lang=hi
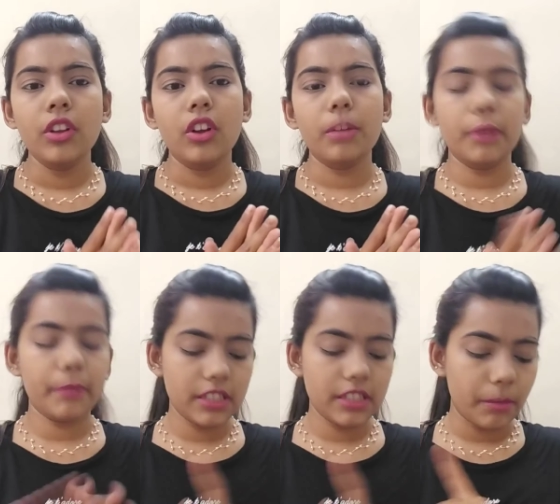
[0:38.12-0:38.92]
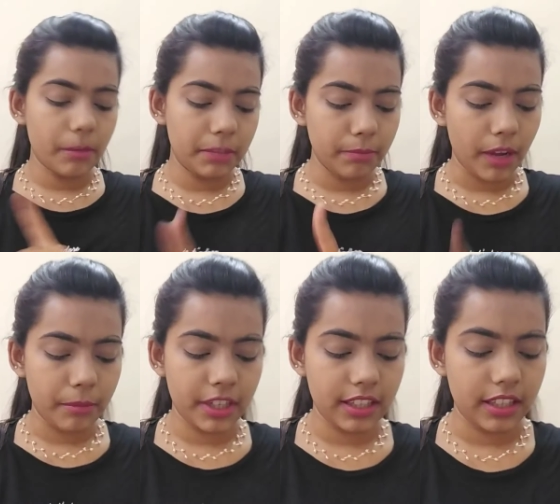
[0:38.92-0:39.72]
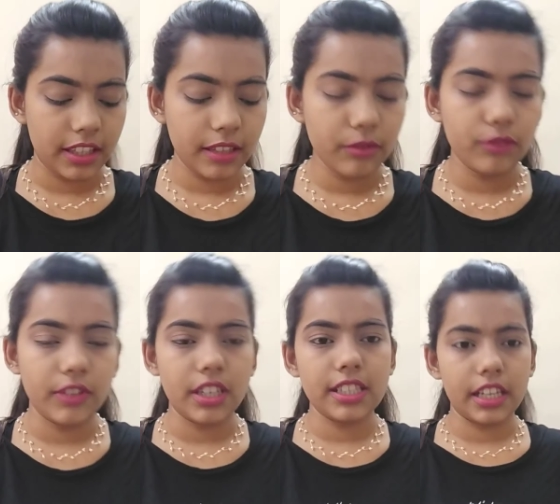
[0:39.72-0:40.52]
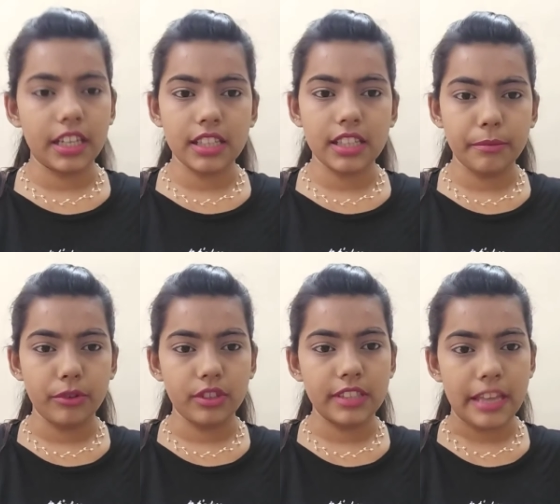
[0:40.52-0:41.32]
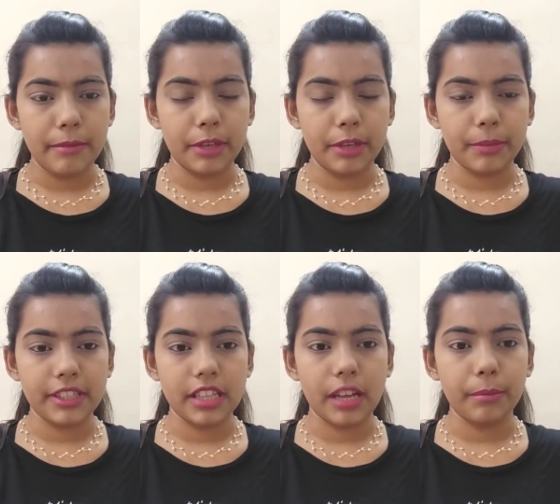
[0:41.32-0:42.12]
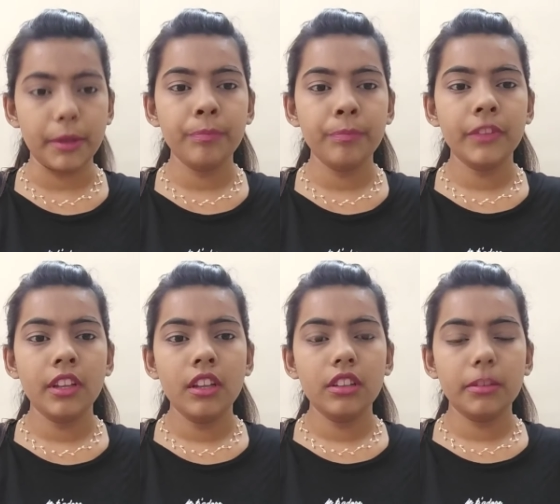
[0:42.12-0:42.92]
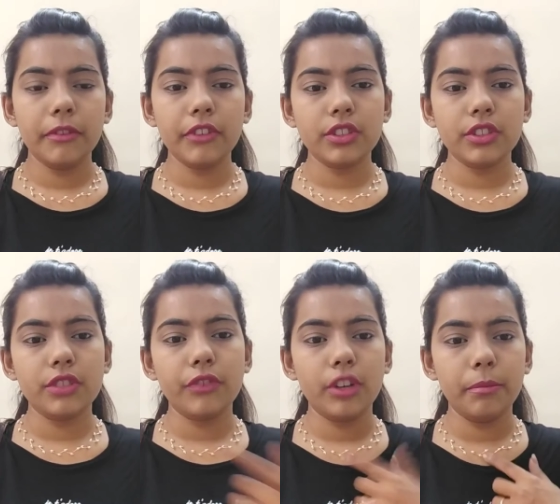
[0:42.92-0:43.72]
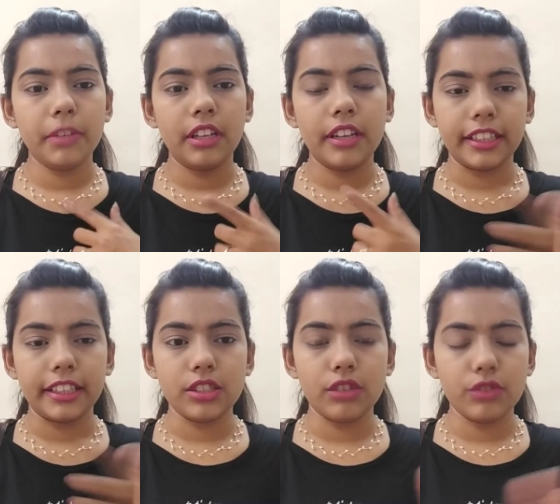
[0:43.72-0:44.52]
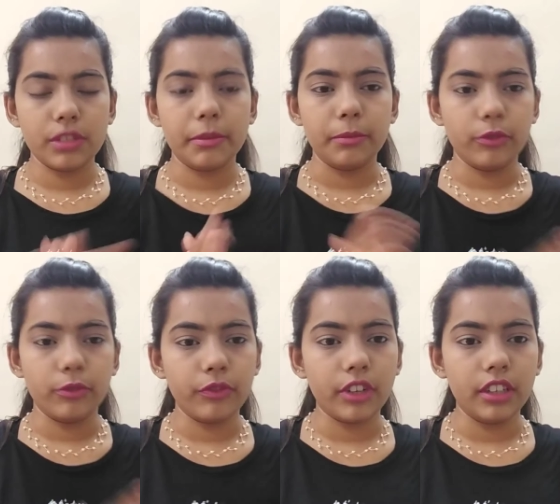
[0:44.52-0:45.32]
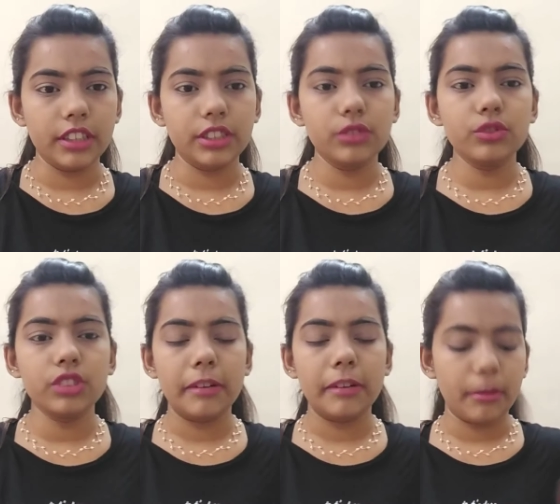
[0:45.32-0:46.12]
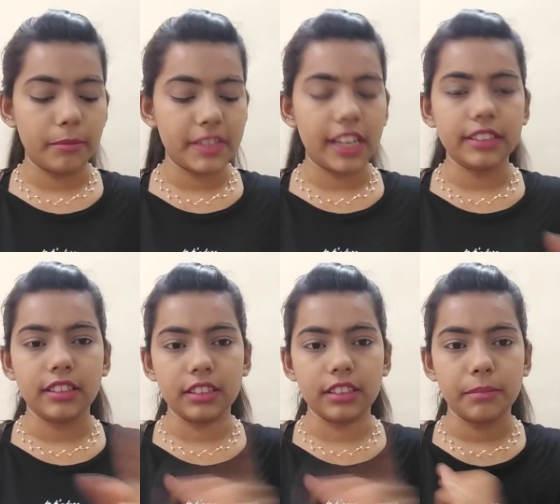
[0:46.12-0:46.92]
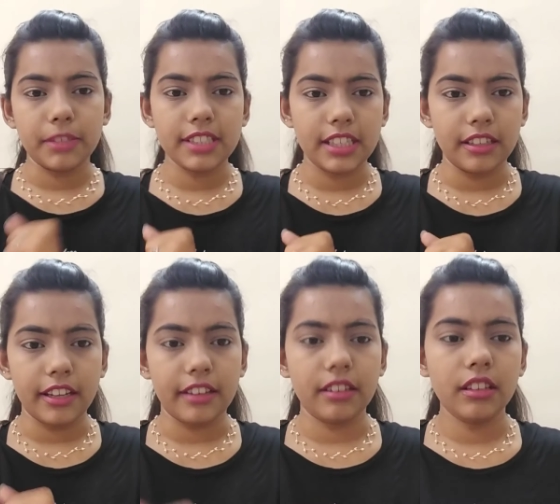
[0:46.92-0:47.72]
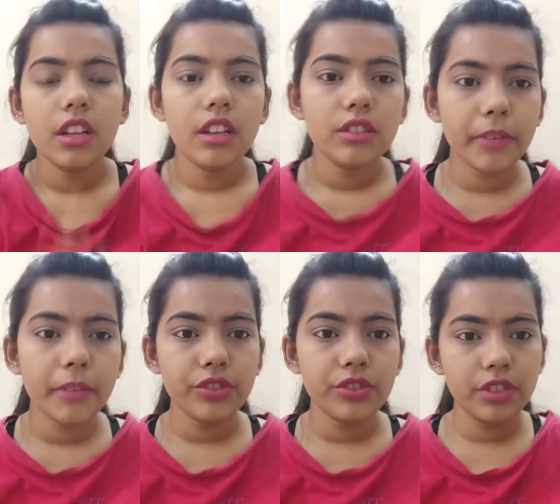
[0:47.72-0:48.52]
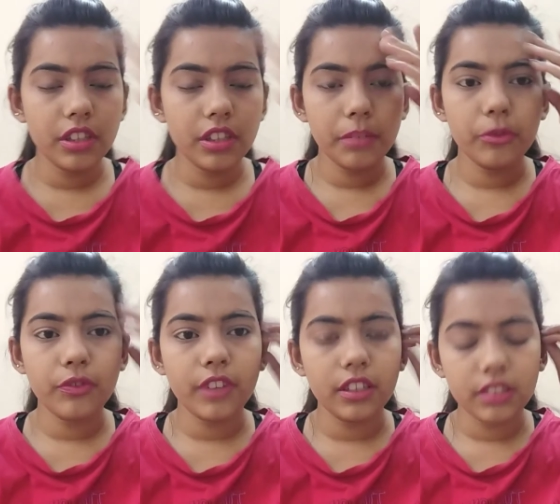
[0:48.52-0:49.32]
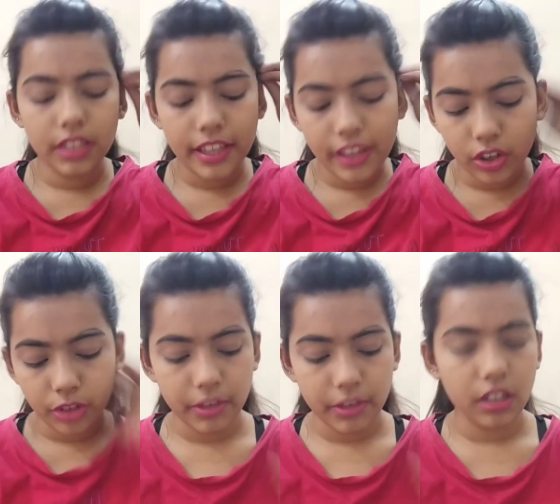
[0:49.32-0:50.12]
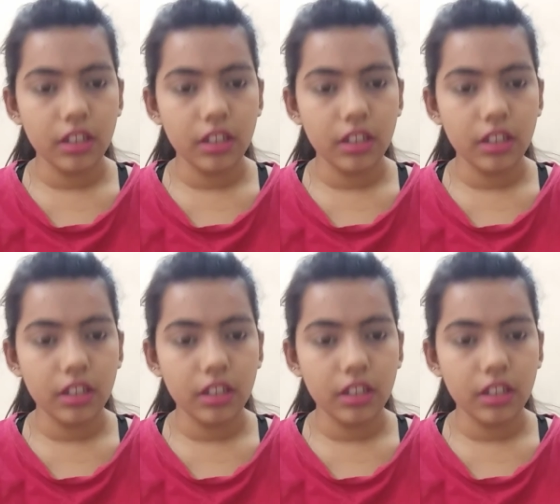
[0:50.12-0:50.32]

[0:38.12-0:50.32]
और मेरे पास सिर्फ यहाँ पे लिप बाम ही नहीं है वरना सारे के सारे प्रोडक्ट्स हैं मेरे पास यहाँ पे तो मैं फ़र्स्ट ऑफ ऑल अपना नेकलेस और वो सब रिमूव कर लेती हूँ दैन हम स्टार्ट करते हैं अपना स्किन केयर सो so, मैंने ज्वेलरी रिमूव कर दी है और अपना